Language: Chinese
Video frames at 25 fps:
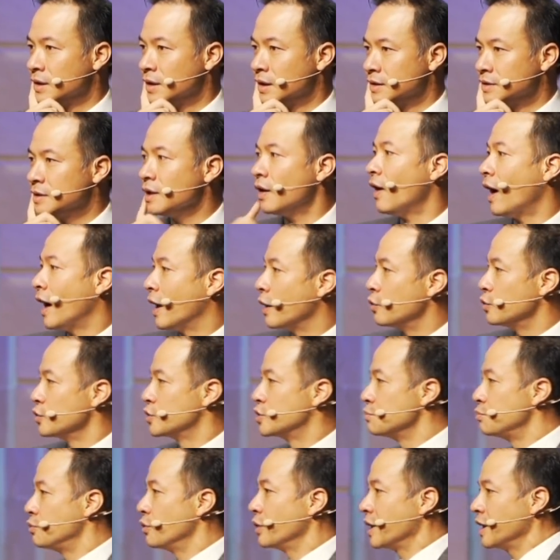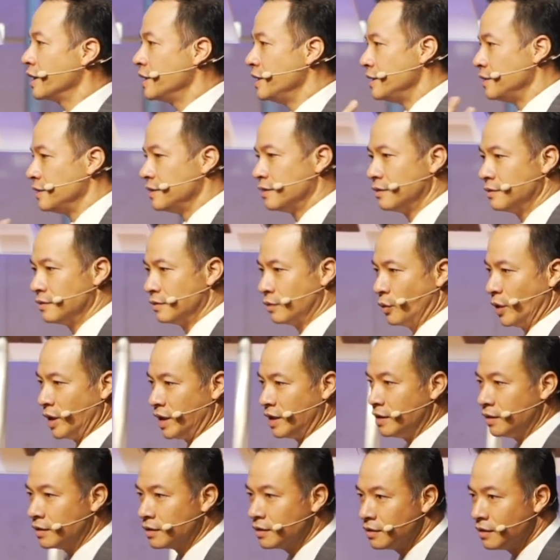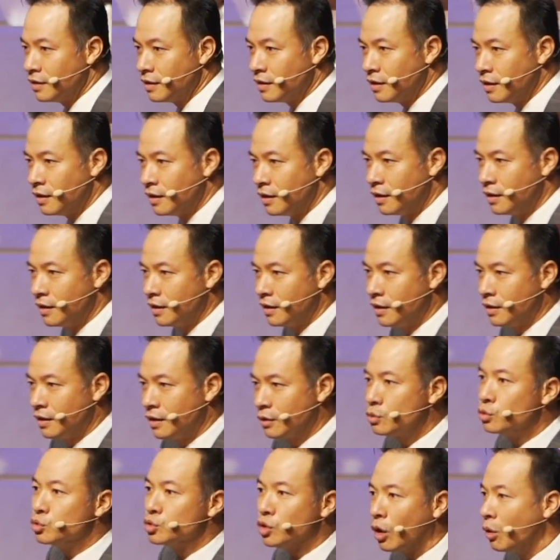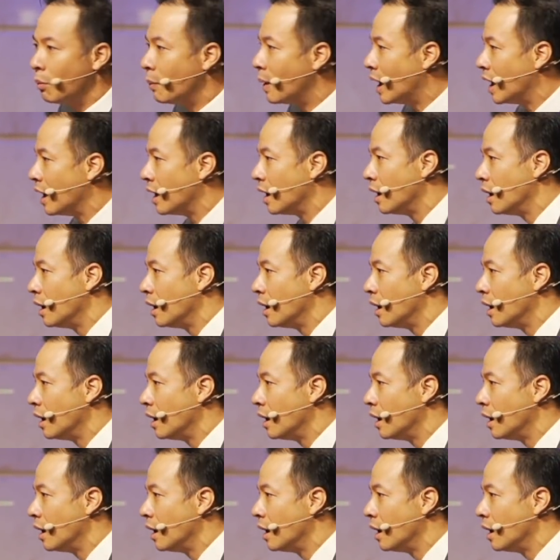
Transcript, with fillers: 你知道骸骨是不会跟你回应，骨头嘛，